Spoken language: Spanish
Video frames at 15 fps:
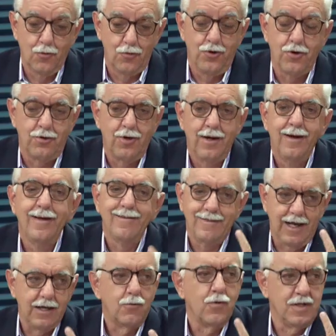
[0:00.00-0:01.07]
Uno,
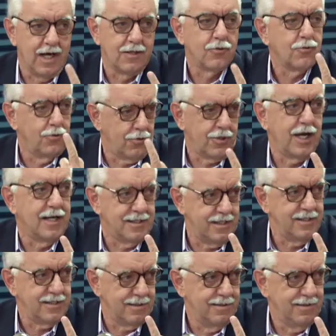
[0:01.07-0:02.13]
ten cuidado con lo que
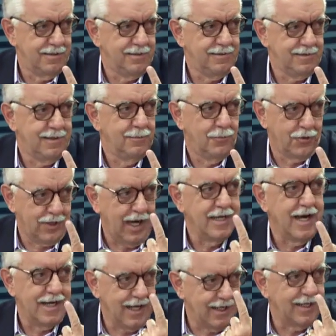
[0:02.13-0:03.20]
haces, porque
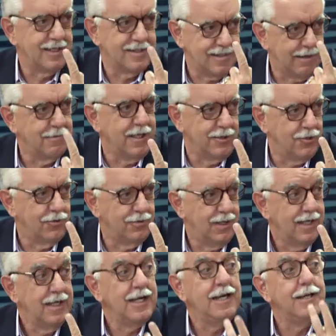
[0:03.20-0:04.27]
hay alguien que te está viendo.
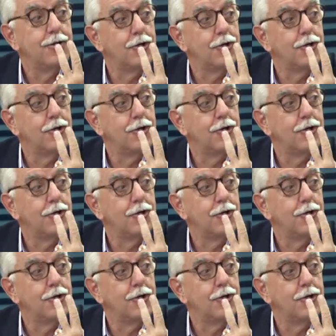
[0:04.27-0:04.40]
Y